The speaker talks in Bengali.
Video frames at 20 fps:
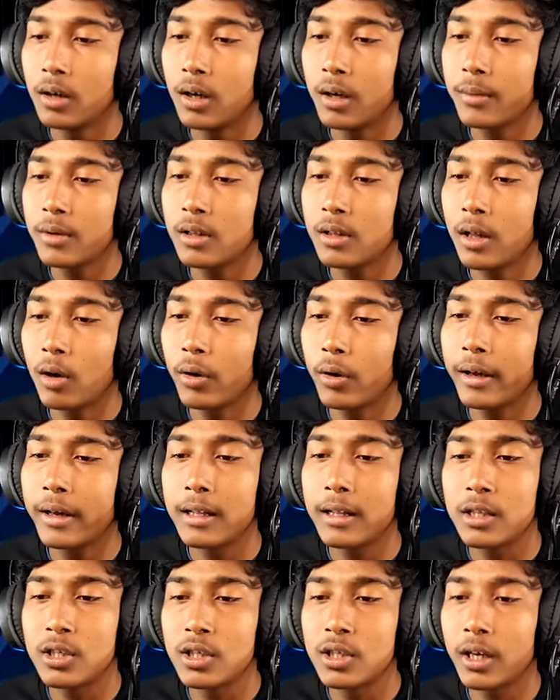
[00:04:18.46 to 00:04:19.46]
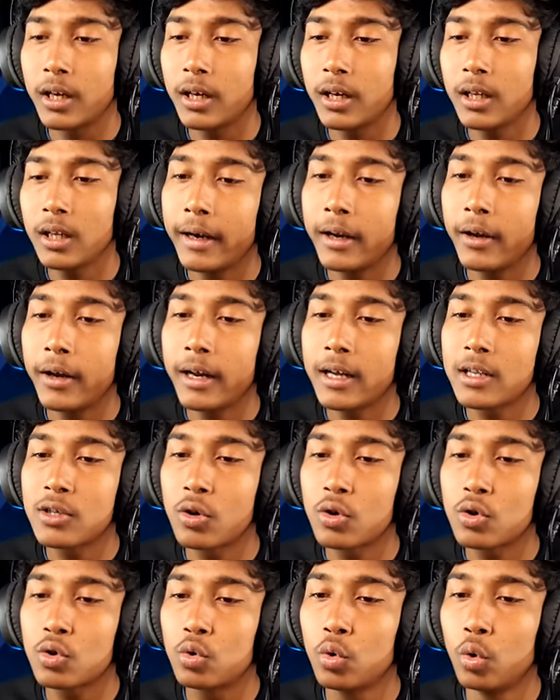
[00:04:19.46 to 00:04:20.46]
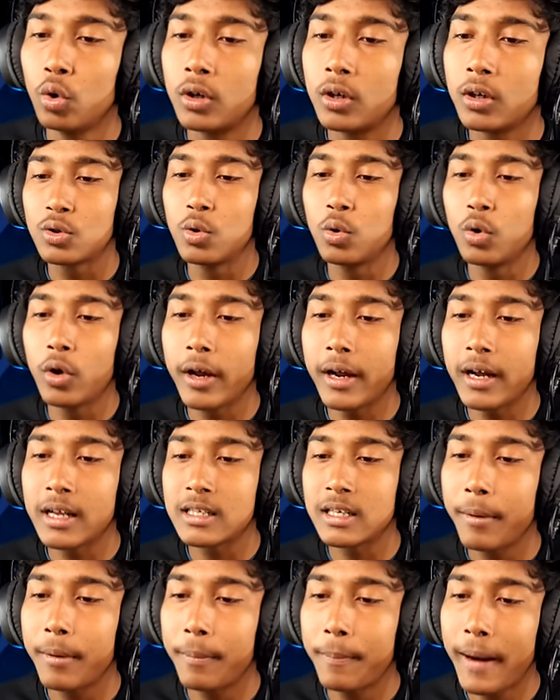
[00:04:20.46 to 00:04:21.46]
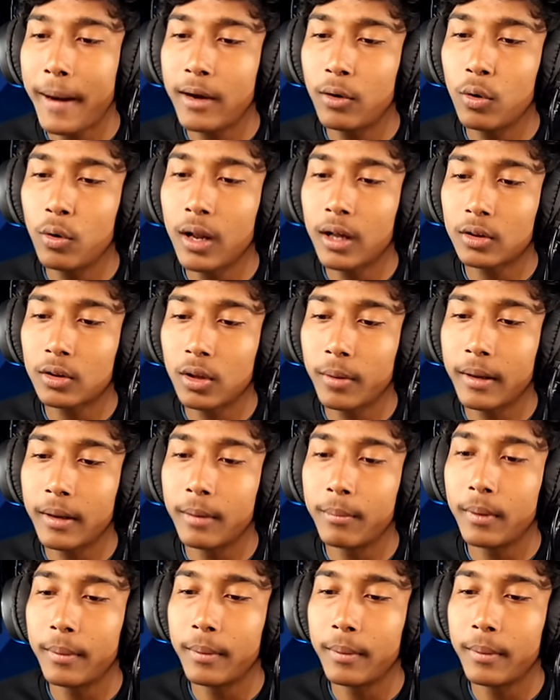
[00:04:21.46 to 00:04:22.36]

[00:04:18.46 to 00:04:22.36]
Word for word: আমি তাও এঁকে দিচ্ছি এখানে এটা হয়ে গেছে ওর স্যুট স্যুট হয়ে গেছে এবার প্যান্টও লাগতে হবে এরকম